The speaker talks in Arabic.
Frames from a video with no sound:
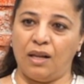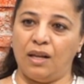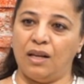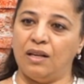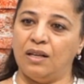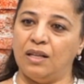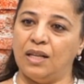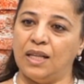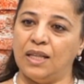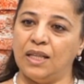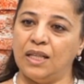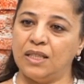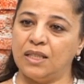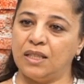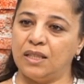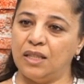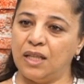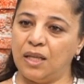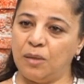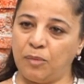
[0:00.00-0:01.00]
آه،
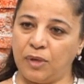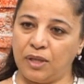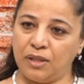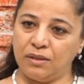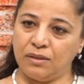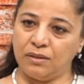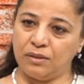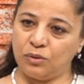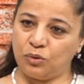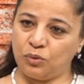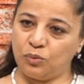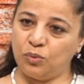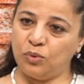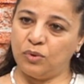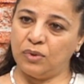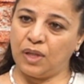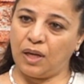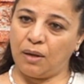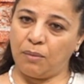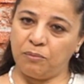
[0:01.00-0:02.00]
للناس دايما
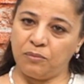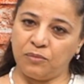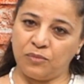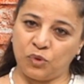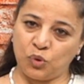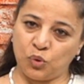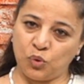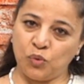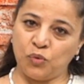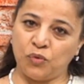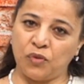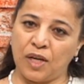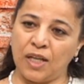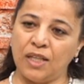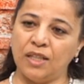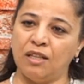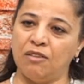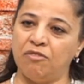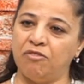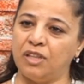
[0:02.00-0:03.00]
تكون عم تشوف
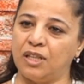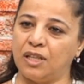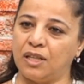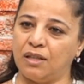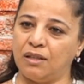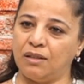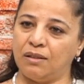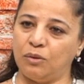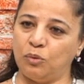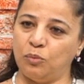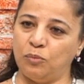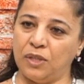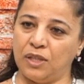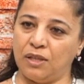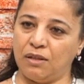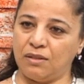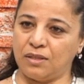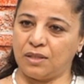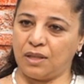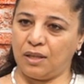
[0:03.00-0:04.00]
هيدي الفكره
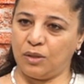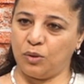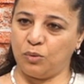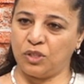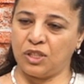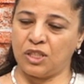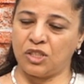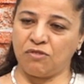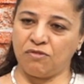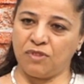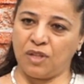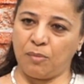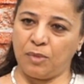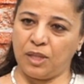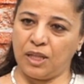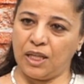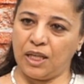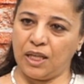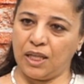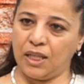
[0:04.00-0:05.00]
وبراسها لانه اذا شفنا
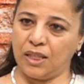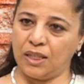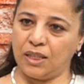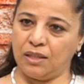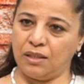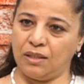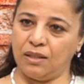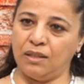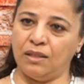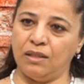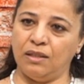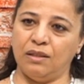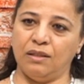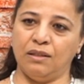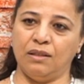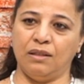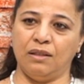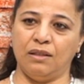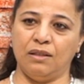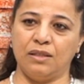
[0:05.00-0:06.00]
بالدقايق
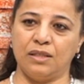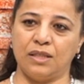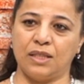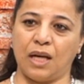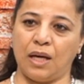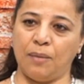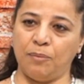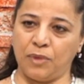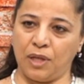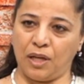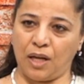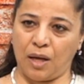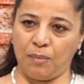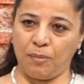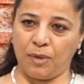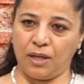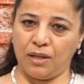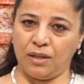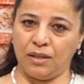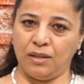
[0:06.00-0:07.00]
آه، صاحبه
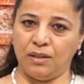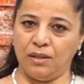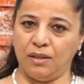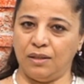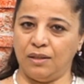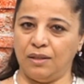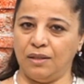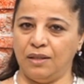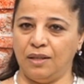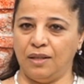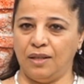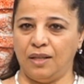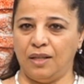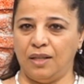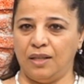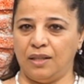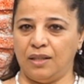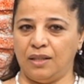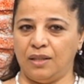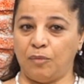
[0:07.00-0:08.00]
العمل هي
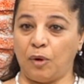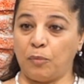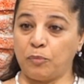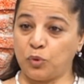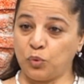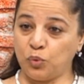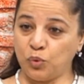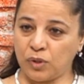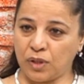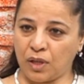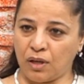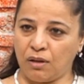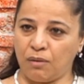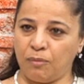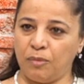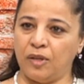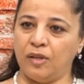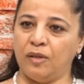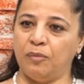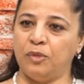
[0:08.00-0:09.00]
آه، مبسوطة
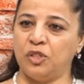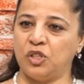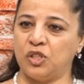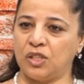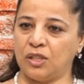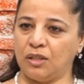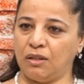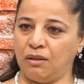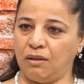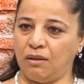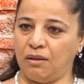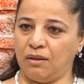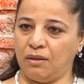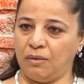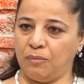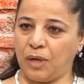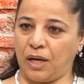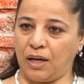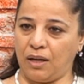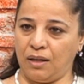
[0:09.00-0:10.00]

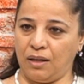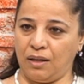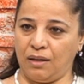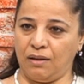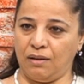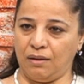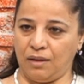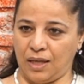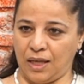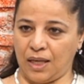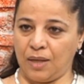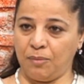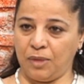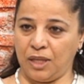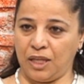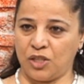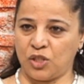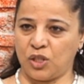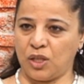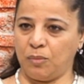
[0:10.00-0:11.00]
بالشغل مع
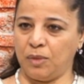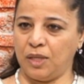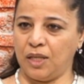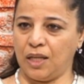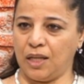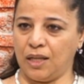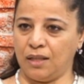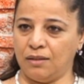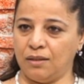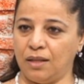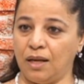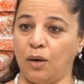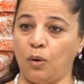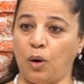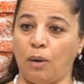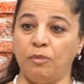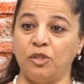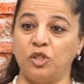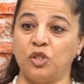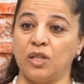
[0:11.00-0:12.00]
العاملة الأجنبية اللي عندها
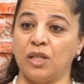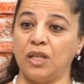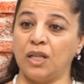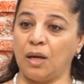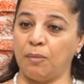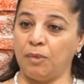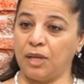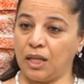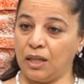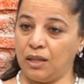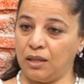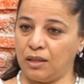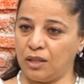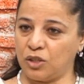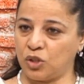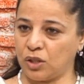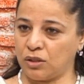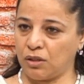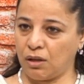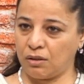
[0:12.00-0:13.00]
وعم بتشاركها بكل
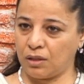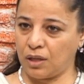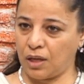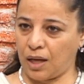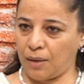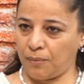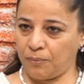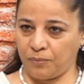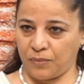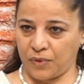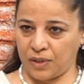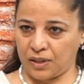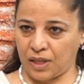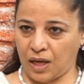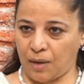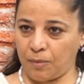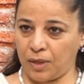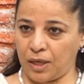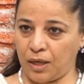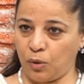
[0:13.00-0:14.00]
النشاطات اللي عم
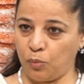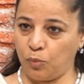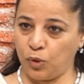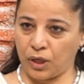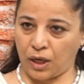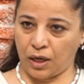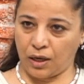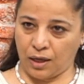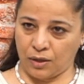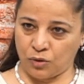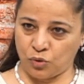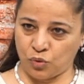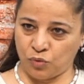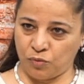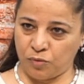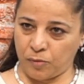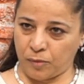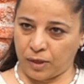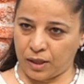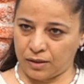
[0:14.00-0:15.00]
تعملها وبكرة رح
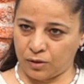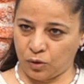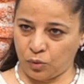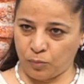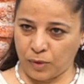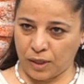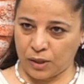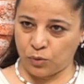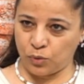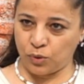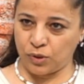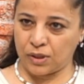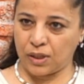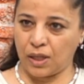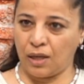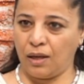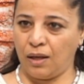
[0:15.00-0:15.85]
نشوف بماراثون بيروت